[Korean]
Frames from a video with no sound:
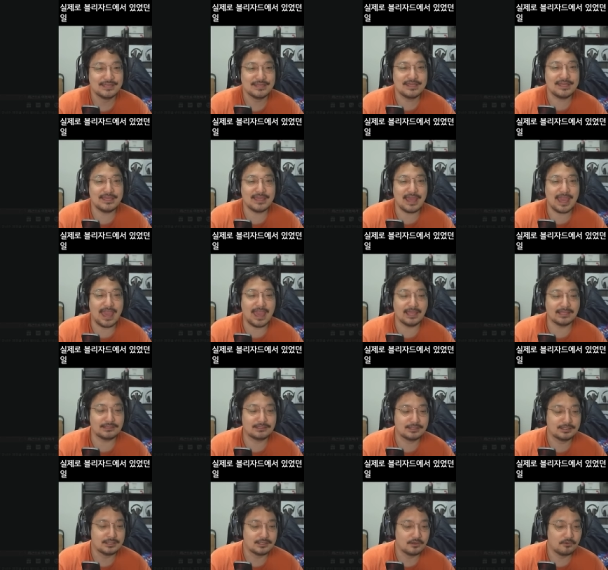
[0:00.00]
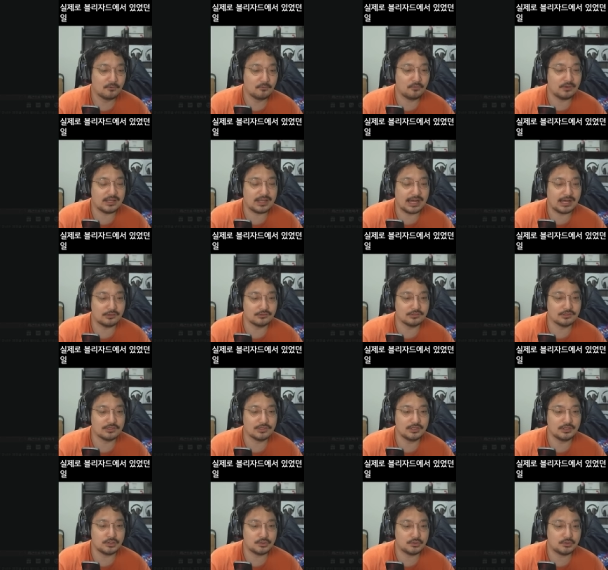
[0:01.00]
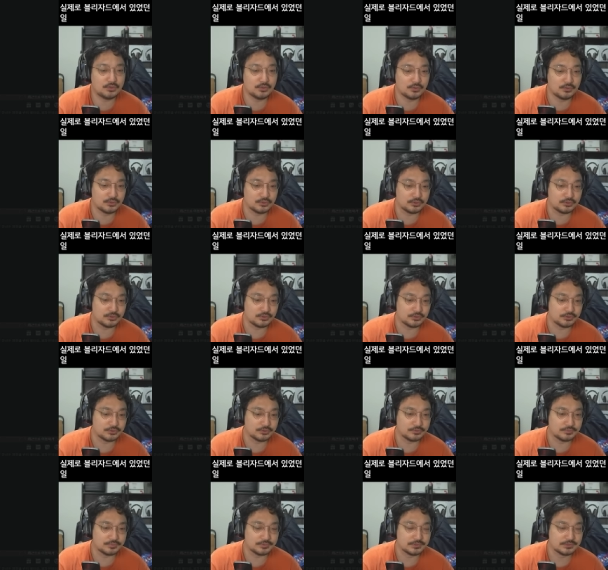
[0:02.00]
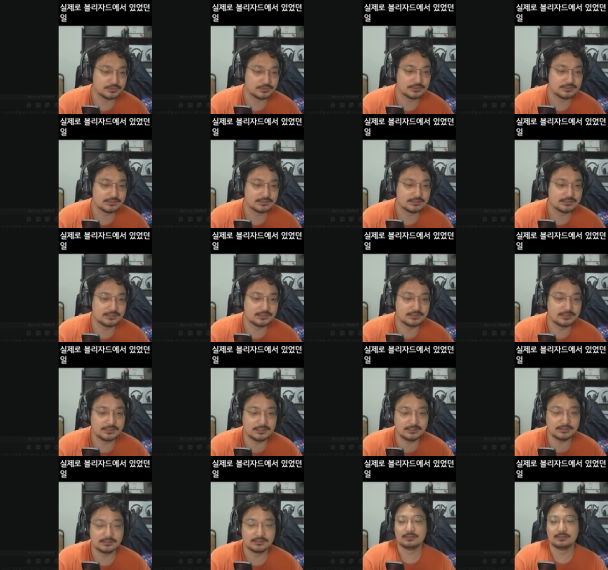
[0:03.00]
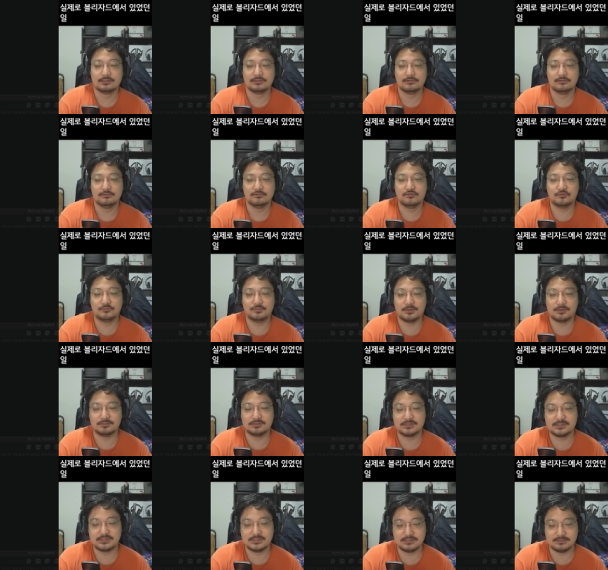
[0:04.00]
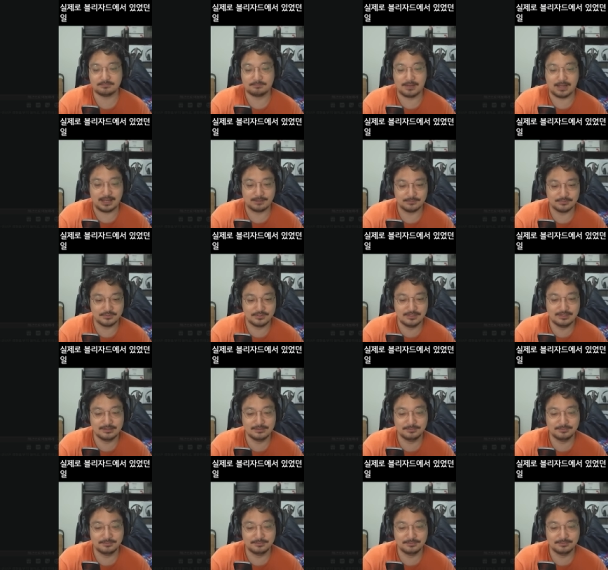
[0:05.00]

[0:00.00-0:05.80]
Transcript: He ate without YouTube. 그는 유튜브 없이 밥을